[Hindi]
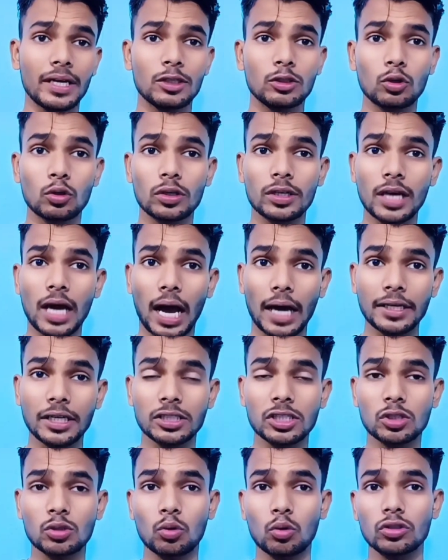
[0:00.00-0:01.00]
पे जो कि
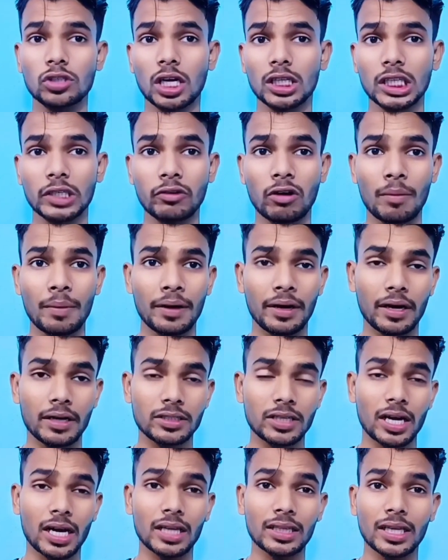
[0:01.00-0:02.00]
हाईएस्ट स्कोर जाता हुआ
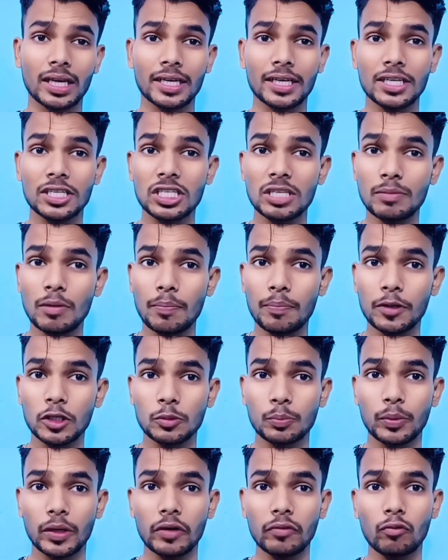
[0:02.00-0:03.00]
हमें नजर आता है किसी भी
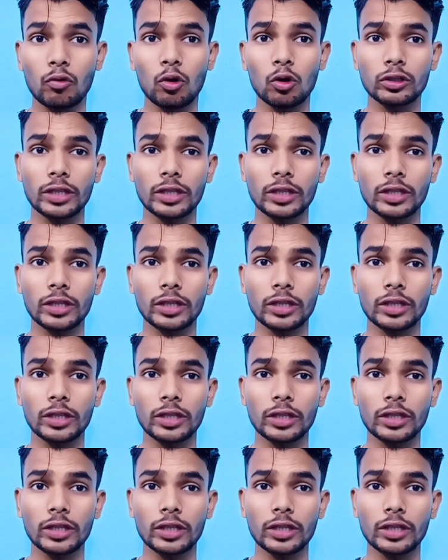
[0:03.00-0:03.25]
पिच पे